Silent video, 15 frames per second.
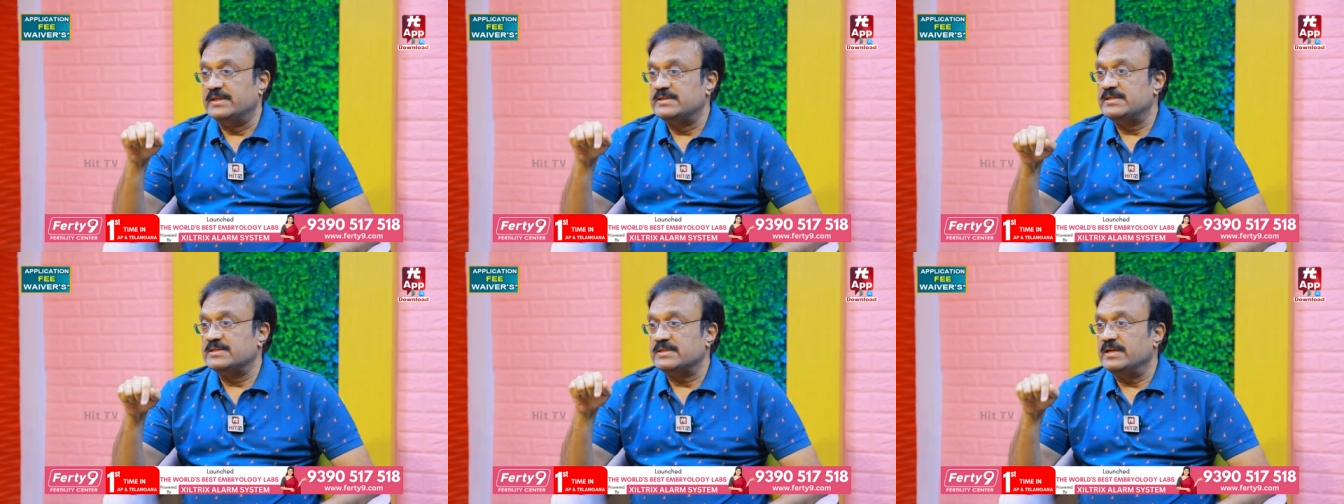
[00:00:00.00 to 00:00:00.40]

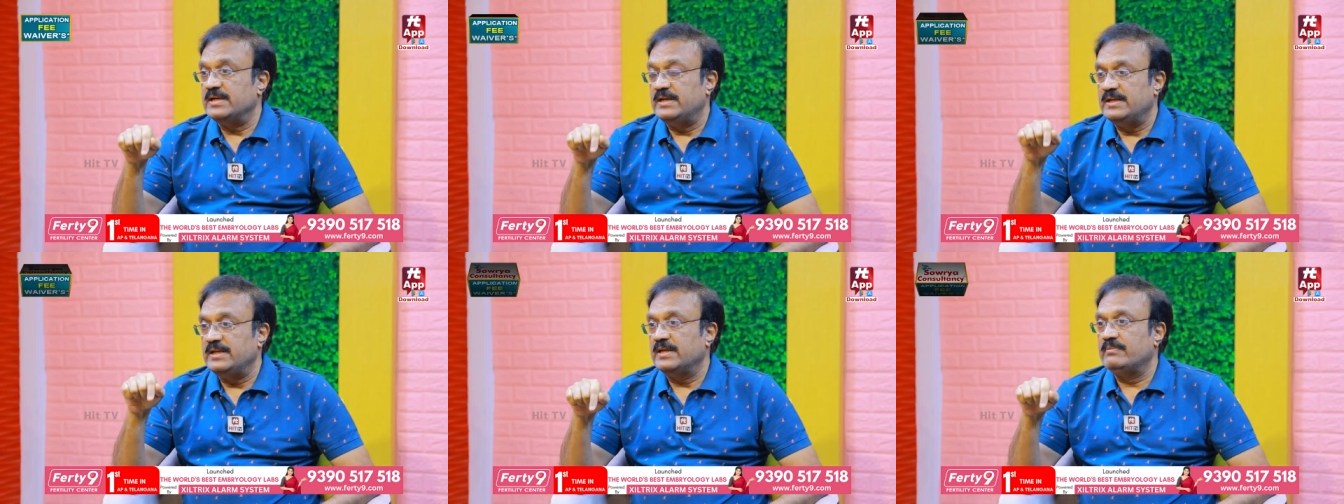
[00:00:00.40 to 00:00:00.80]
దిస్ ఈజ్
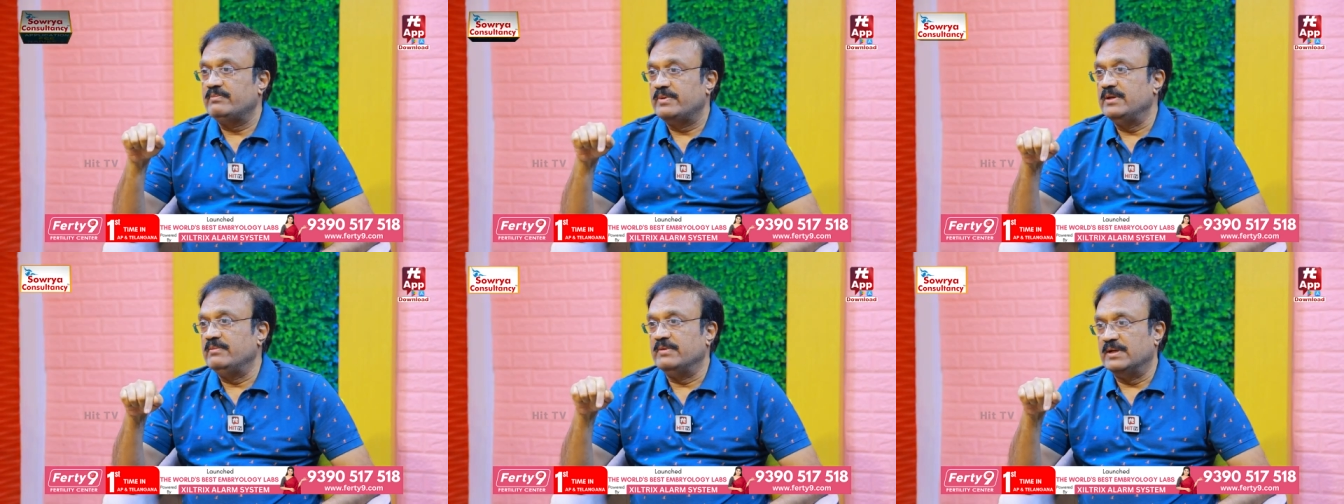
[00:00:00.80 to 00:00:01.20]
ఇండియన్
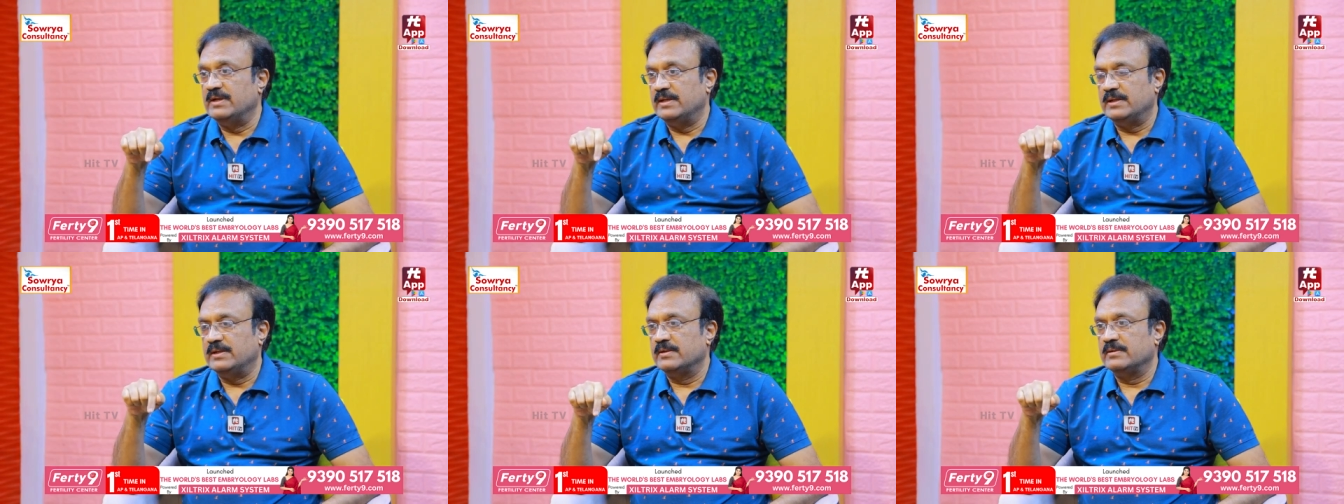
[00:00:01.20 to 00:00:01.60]
ప్రీమియర్
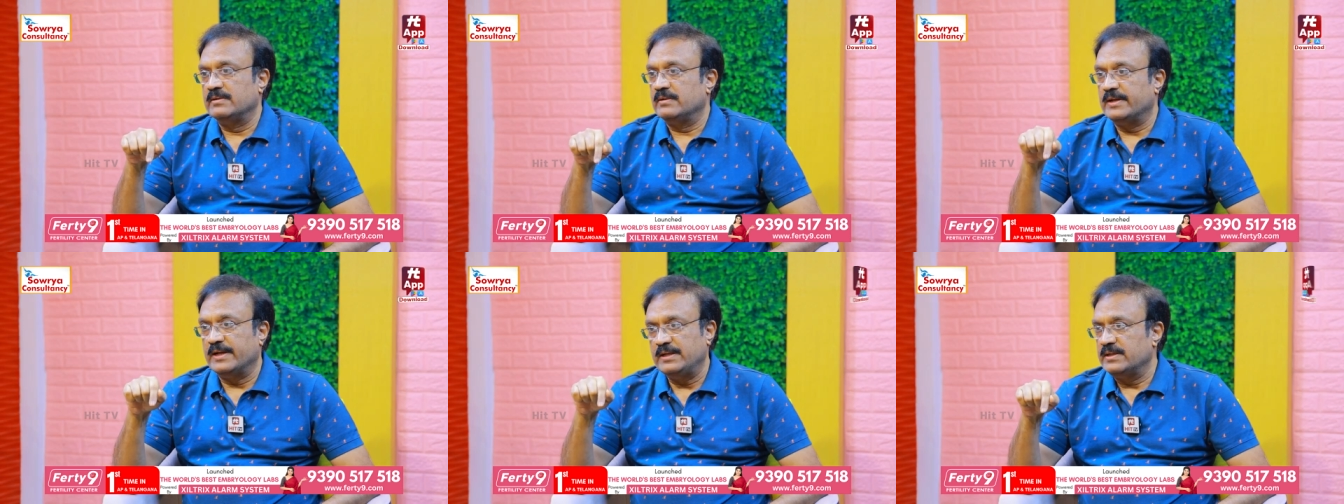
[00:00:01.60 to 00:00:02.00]
లీగ్
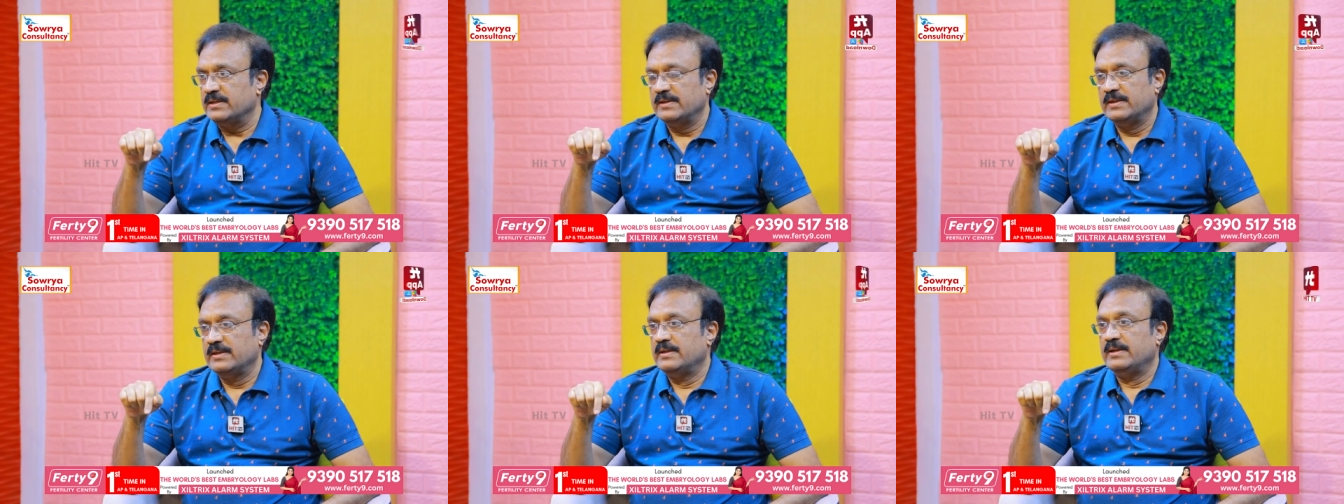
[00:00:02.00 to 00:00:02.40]
రైట్
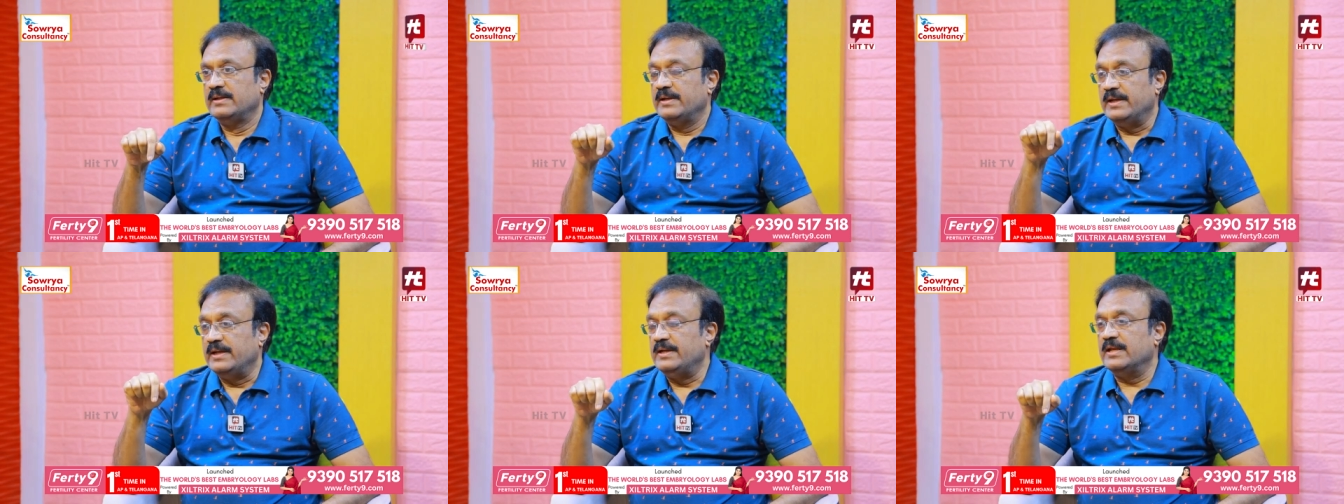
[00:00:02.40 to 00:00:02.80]

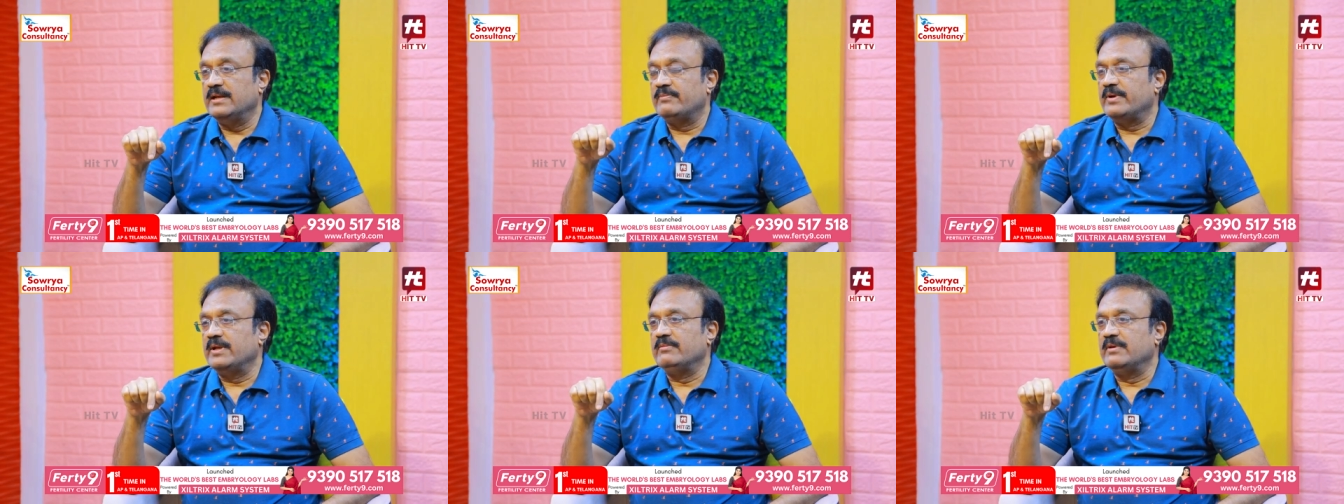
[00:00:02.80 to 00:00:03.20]

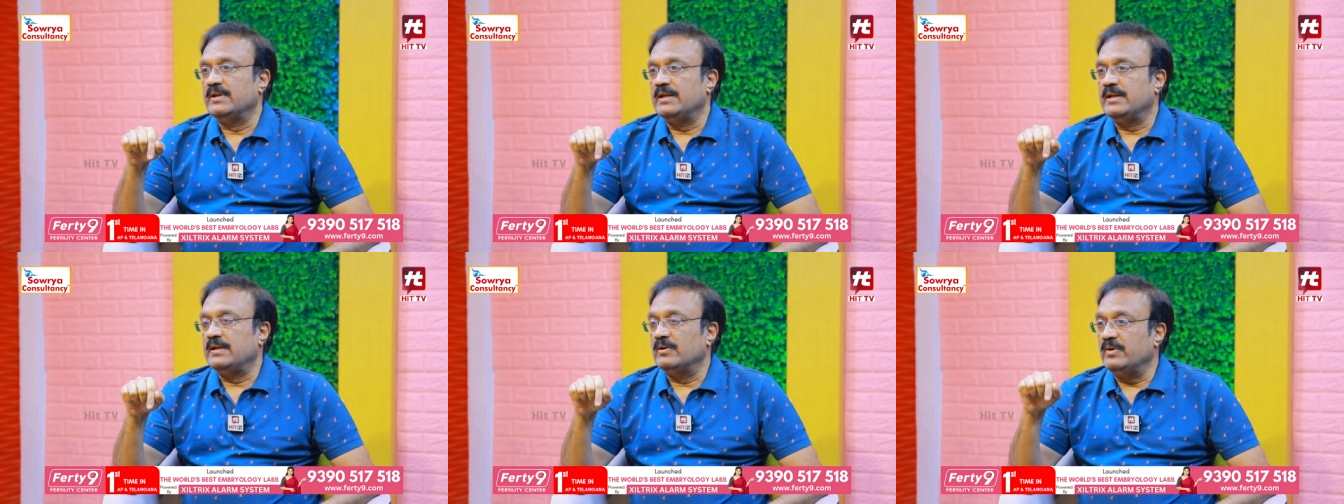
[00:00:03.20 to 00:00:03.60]
ఇండియన్
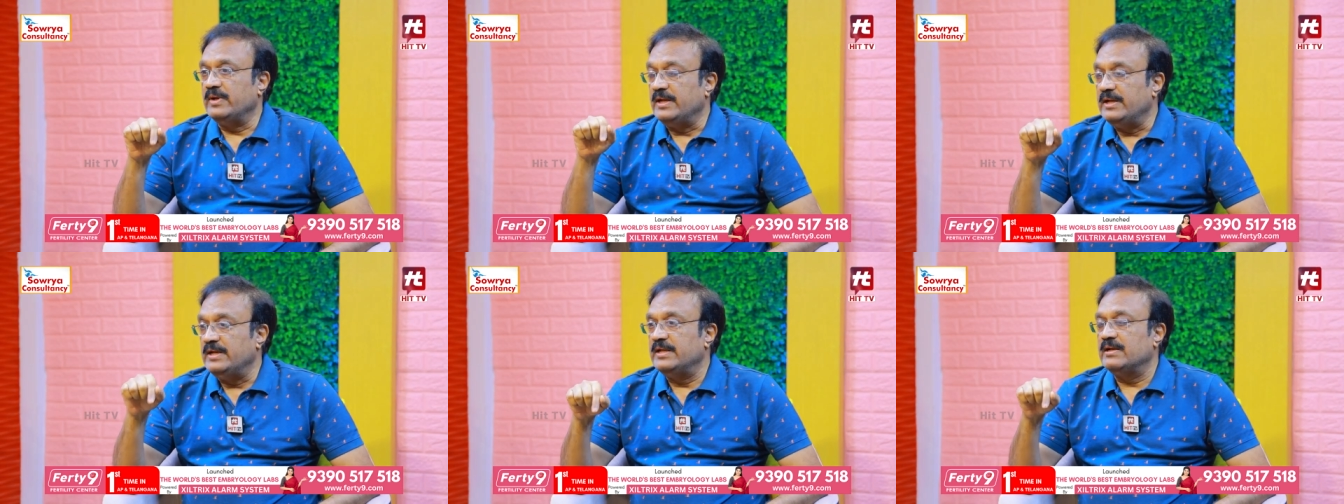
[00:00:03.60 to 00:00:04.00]
ప్రీమియర్ లీగ్లో
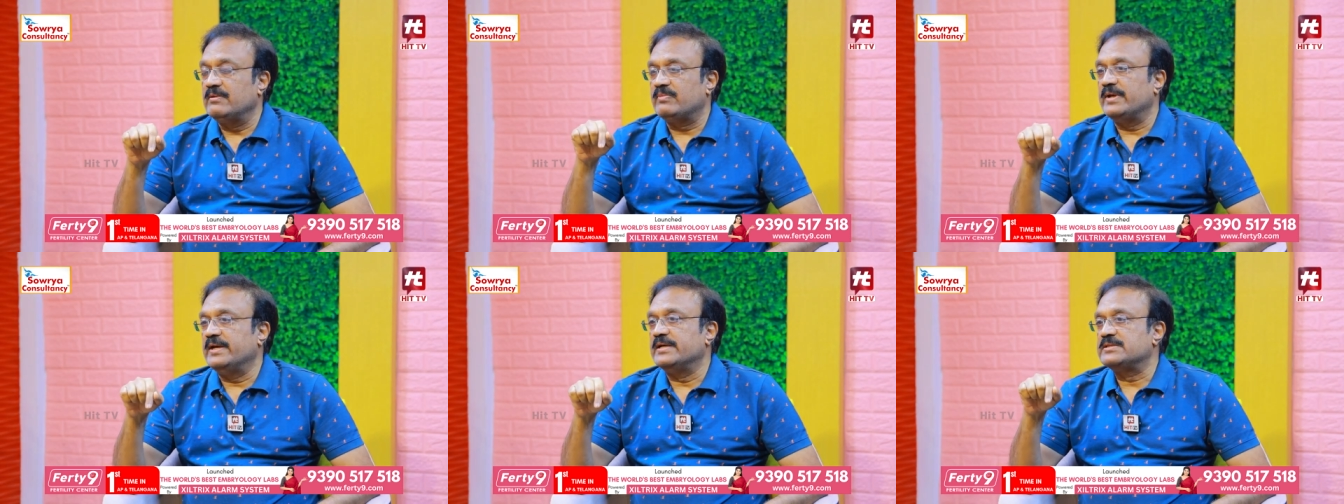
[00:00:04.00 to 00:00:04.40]

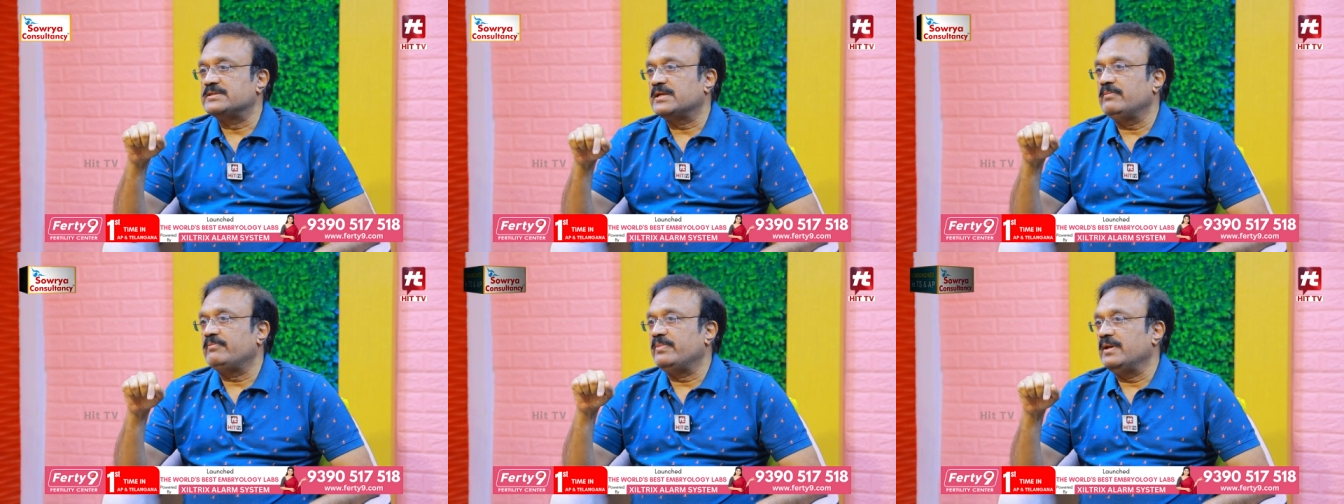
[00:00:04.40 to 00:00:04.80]
ఇండియన్
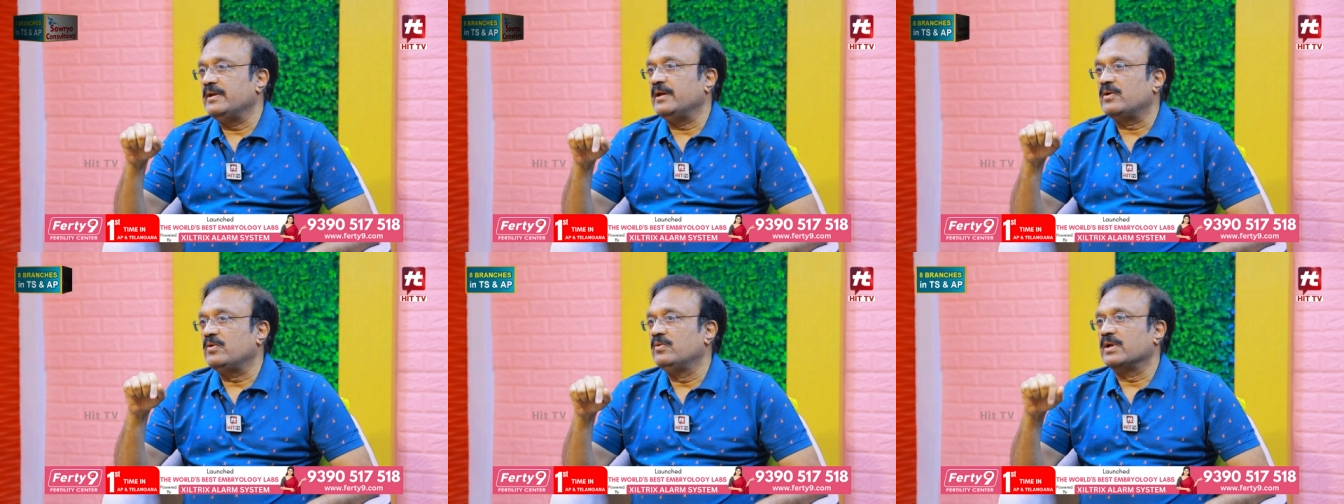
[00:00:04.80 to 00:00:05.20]
ప్లేయర్స్కి పే
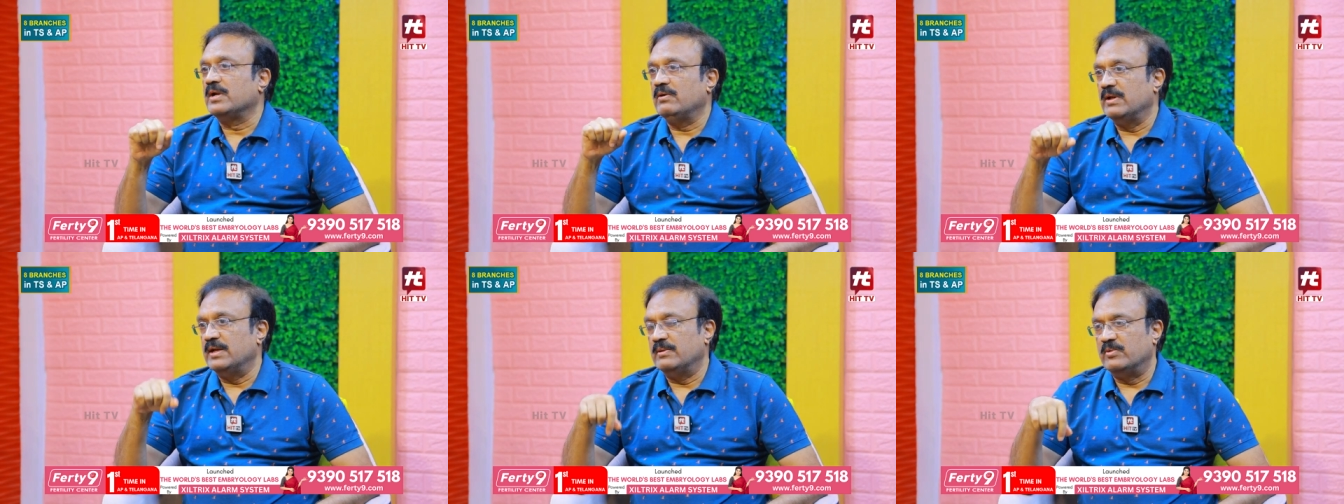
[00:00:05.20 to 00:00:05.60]
ఎక్కువ
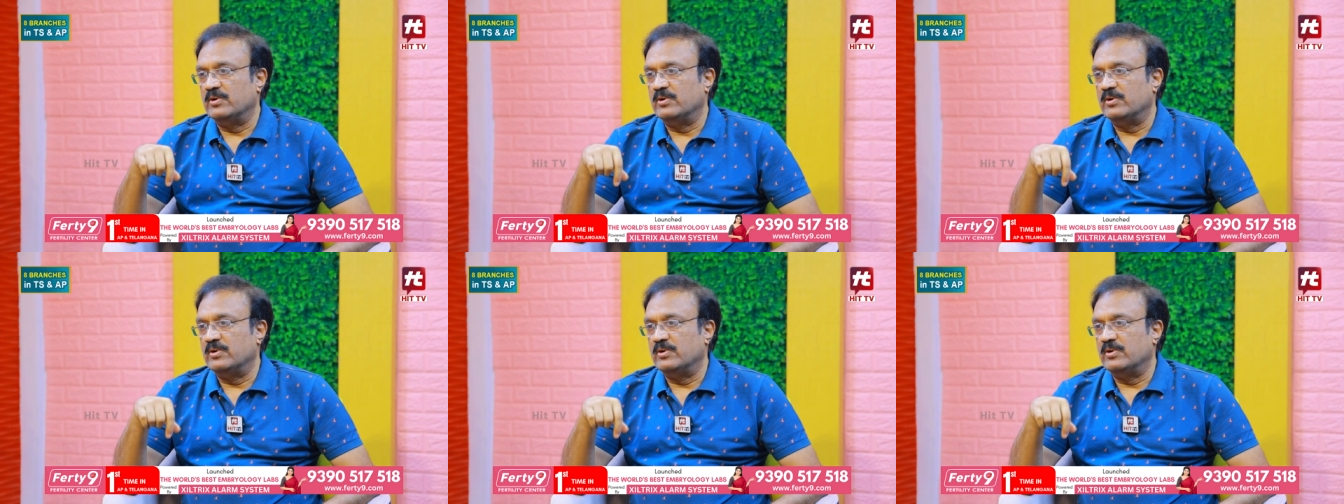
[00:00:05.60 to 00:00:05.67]
రావాలి